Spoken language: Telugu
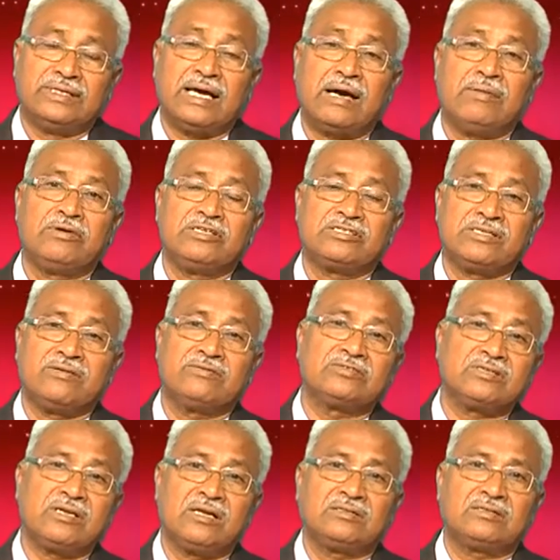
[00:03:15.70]
యాభై
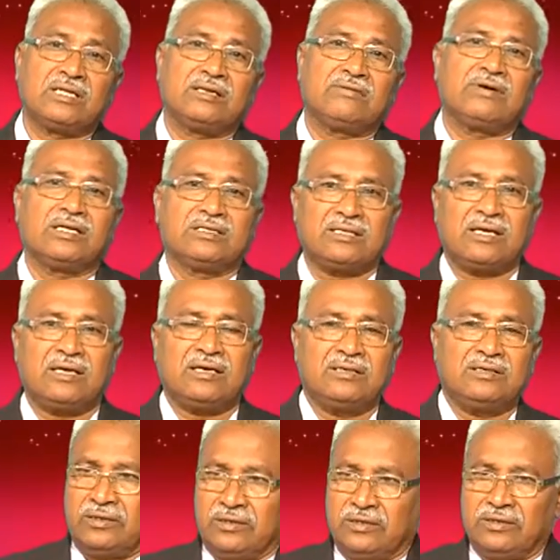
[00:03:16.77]
సంవత్సరాల తర్వాత
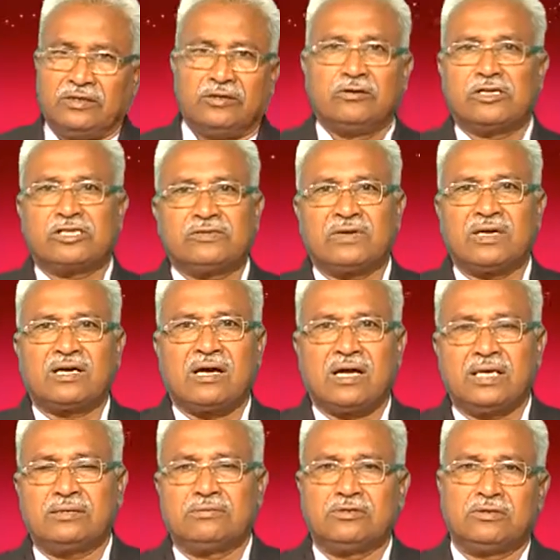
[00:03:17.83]
యహోశివ
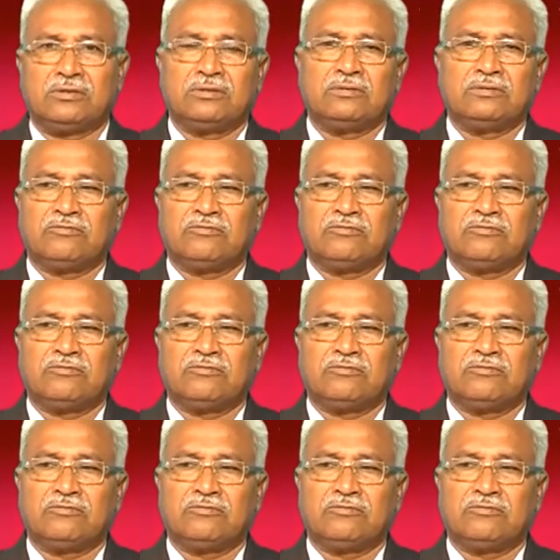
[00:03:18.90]
కాలంలో